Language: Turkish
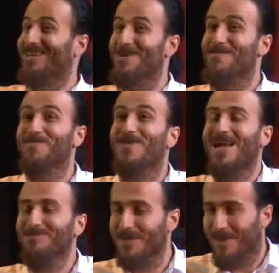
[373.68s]
Tamam
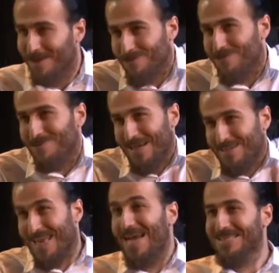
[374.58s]
ben mi? Ya
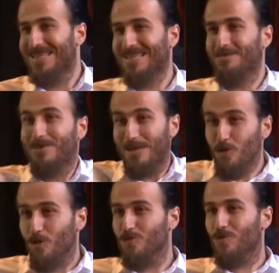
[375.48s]
gerçekten Hı-hı.
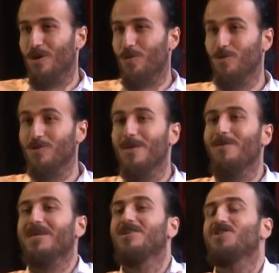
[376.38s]
biliyorum duvar olduğunu
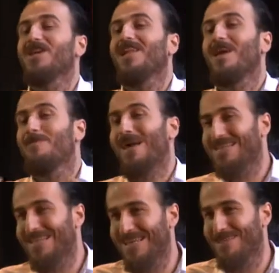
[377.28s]
ama inşallah
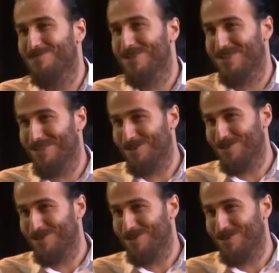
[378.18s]
ben değilimdirdir.